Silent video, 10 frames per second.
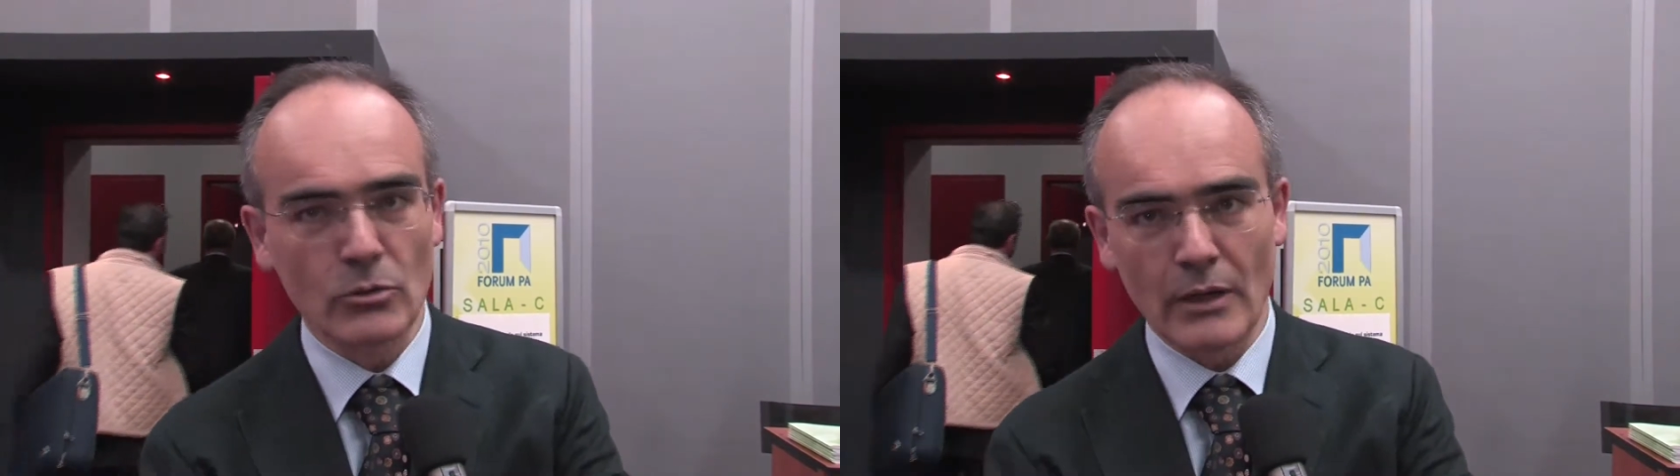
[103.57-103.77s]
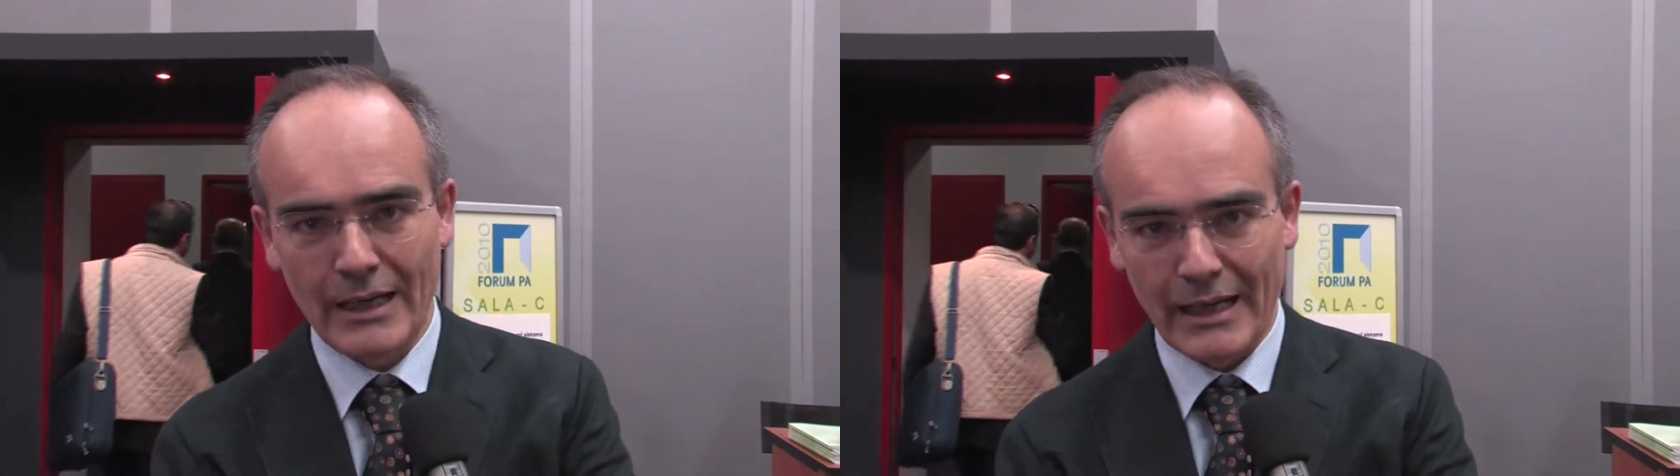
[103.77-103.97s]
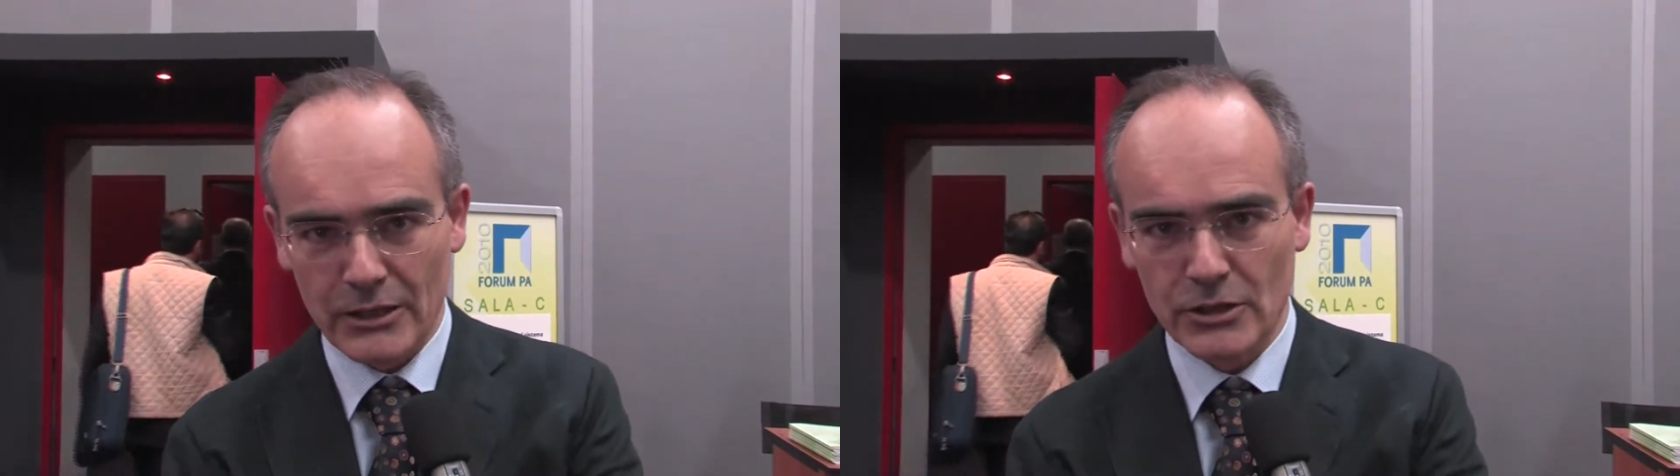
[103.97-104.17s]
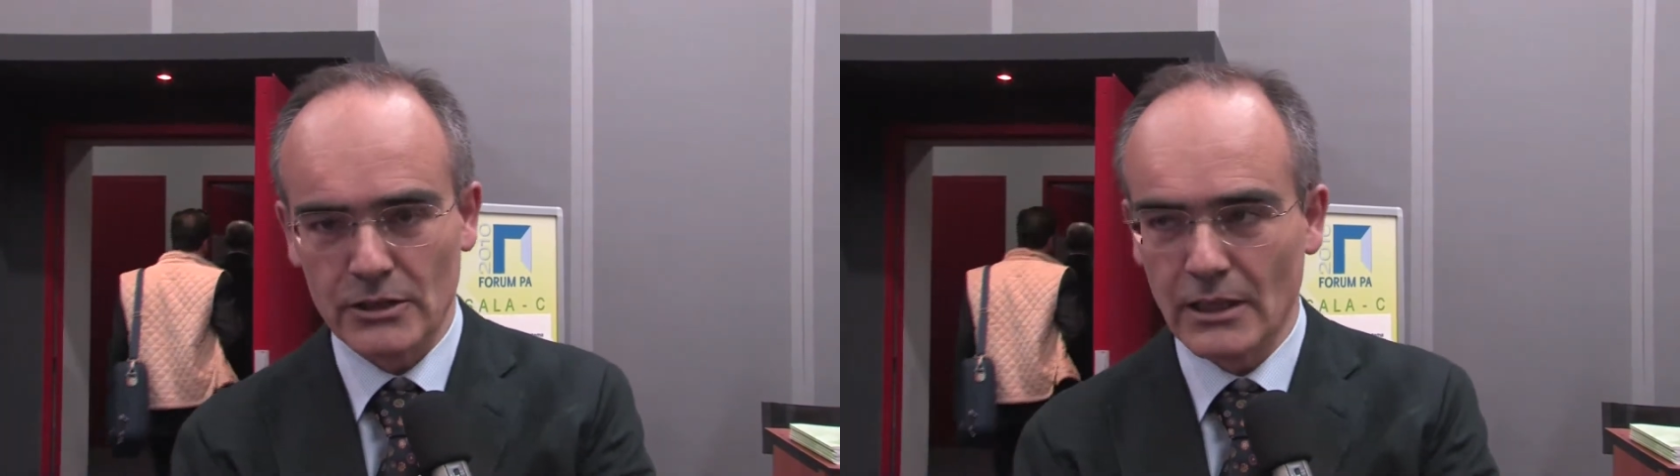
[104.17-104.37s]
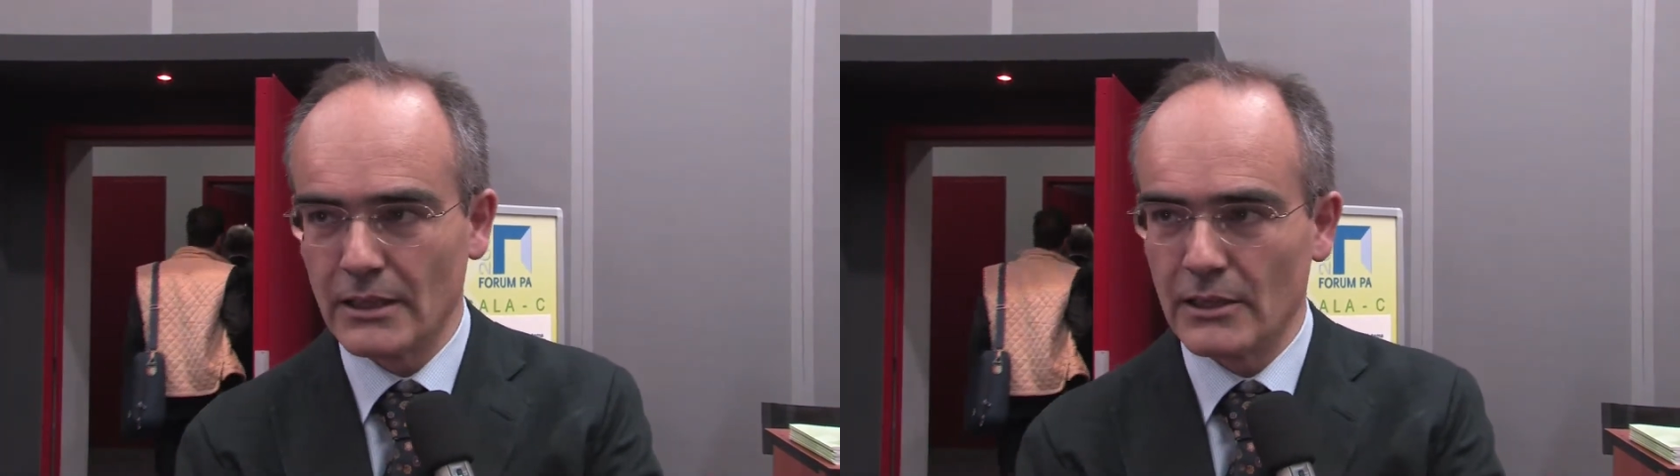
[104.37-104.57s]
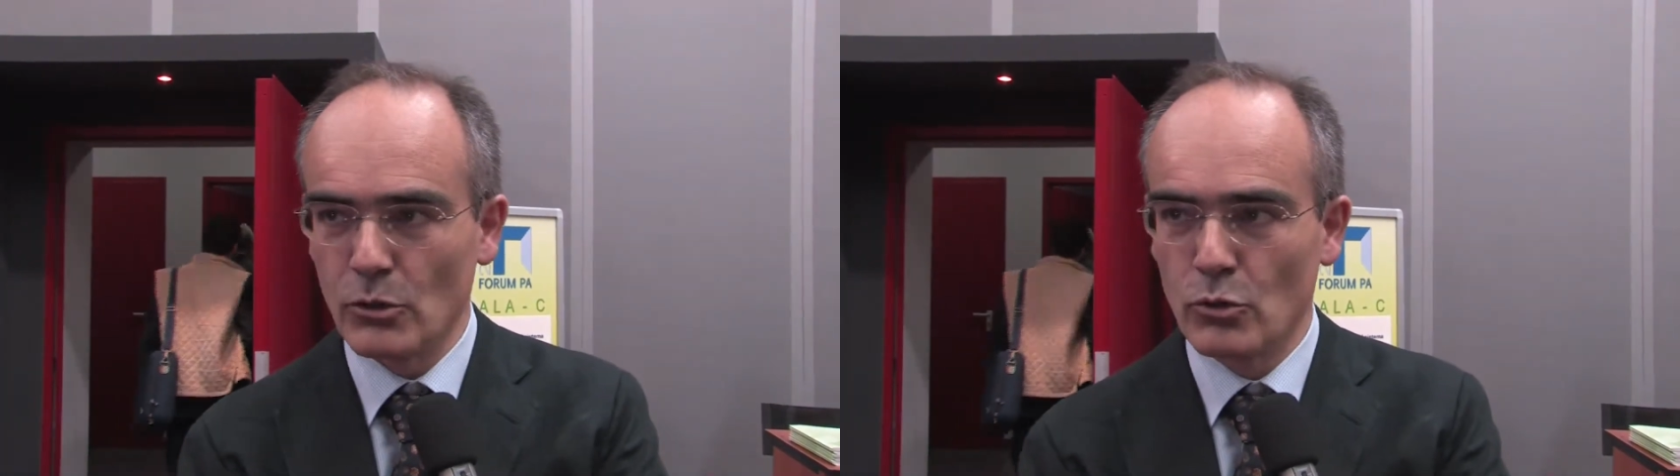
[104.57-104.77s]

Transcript: una crescita degli